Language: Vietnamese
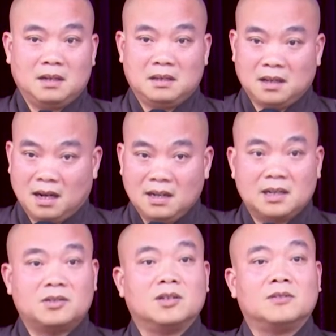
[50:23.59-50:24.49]
Nhẫn
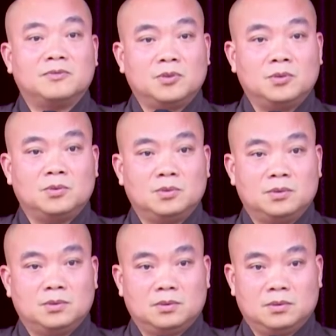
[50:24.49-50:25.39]
là trượng phu
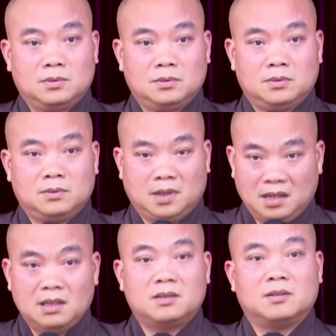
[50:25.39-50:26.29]

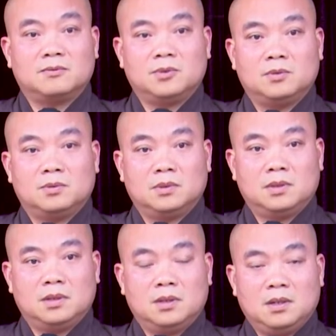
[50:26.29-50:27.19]
Nhẫn là trượng phu
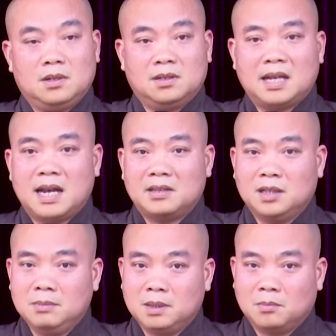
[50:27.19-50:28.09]
Người ta
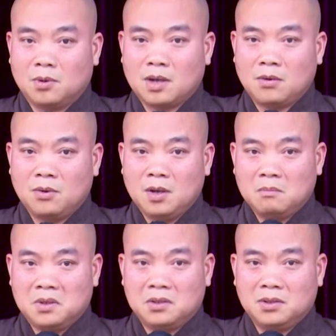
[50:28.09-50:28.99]
chửi mình một câu
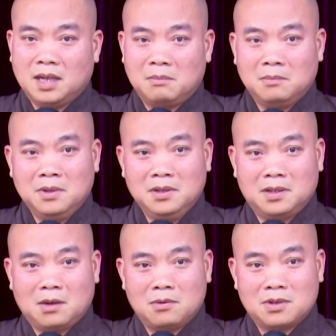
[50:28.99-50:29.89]
Mình chửi lại 10
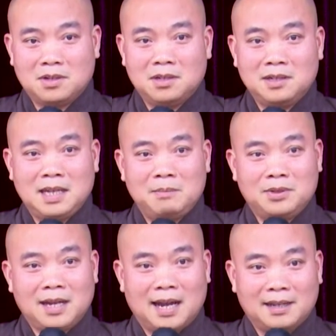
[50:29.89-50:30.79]
câu cho nó hết dám
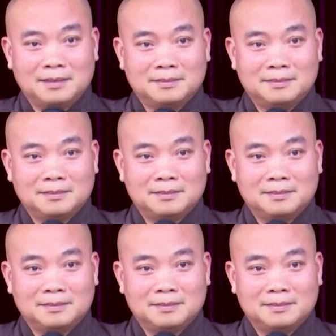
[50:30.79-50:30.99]
chửi lại